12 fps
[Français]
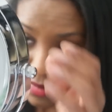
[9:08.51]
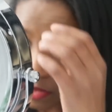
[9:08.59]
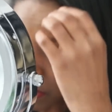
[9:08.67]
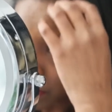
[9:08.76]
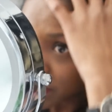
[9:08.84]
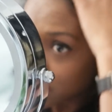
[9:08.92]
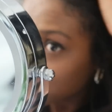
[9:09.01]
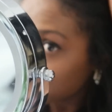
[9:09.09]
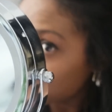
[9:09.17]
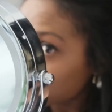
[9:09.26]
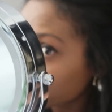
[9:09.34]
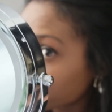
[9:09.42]
Mais mes petits
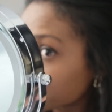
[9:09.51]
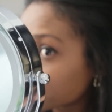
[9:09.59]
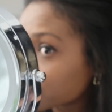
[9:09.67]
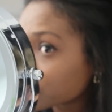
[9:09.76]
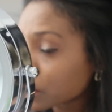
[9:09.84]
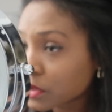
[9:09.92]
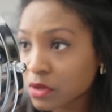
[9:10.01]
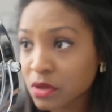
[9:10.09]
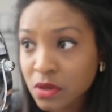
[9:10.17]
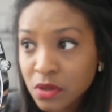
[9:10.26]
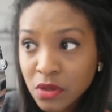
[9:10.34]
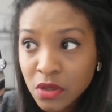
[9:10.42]
cheveux
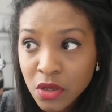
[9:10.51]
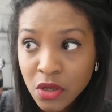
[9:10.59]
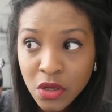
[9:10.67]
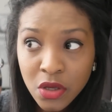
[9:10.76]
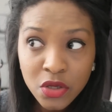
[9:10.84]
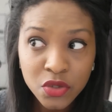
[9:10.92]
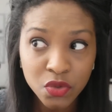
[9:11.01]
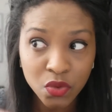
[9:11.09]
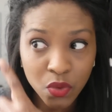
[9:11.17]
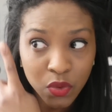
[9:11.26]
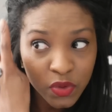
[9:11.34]
sont